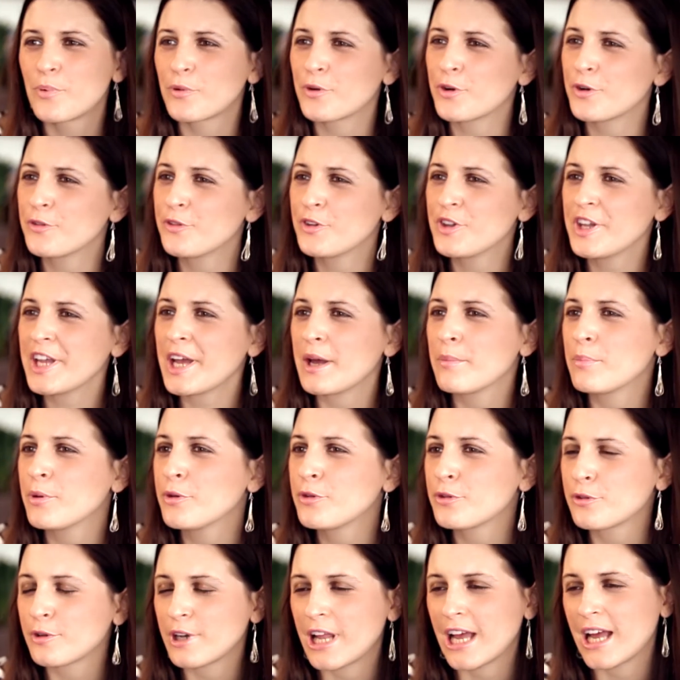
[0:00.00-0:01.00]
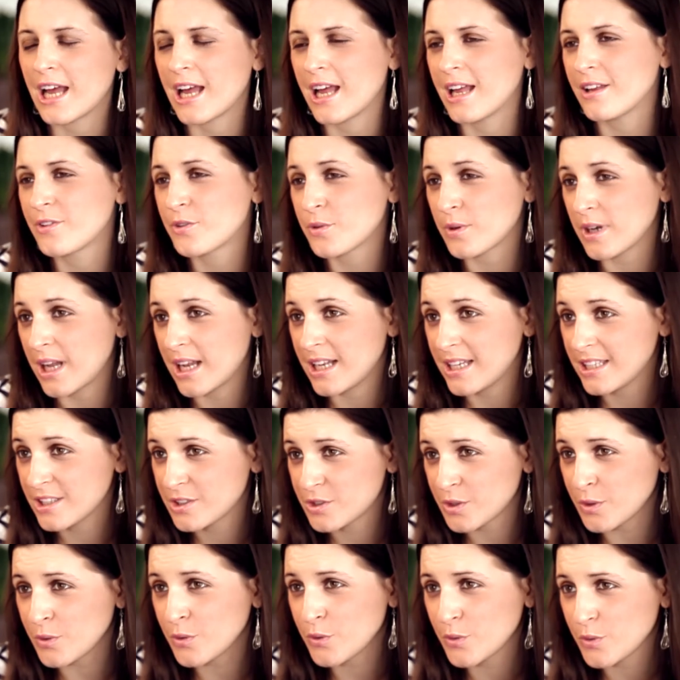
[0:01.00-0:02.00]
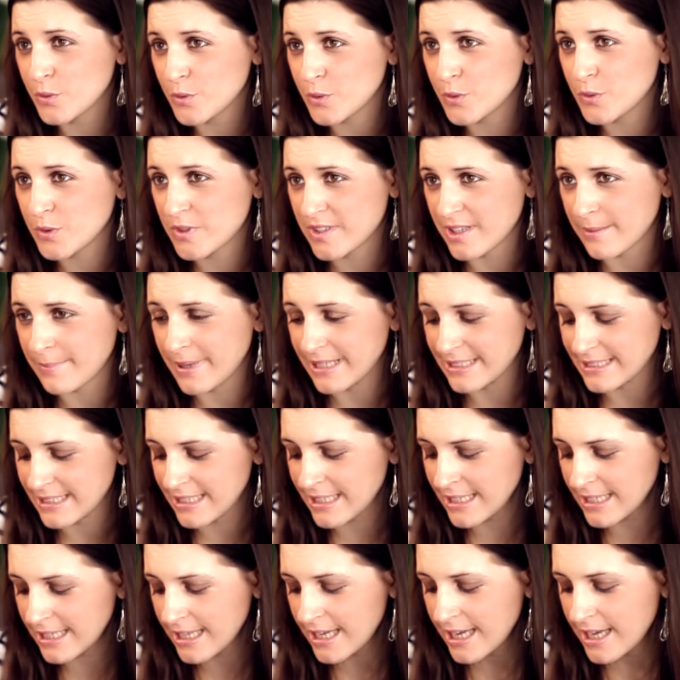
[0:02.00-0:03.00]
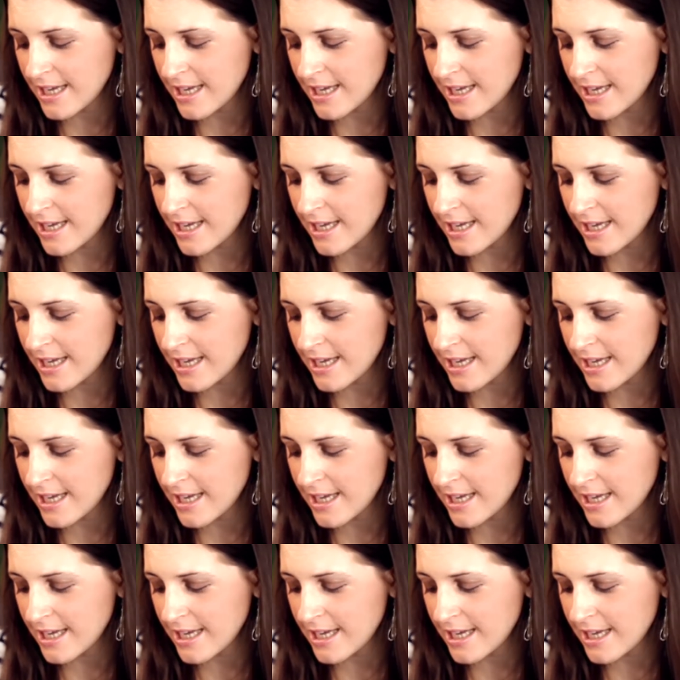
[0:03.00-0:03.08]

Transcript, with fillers: Pour revenir un peu sur la, sur la légende de Saint-Patrick,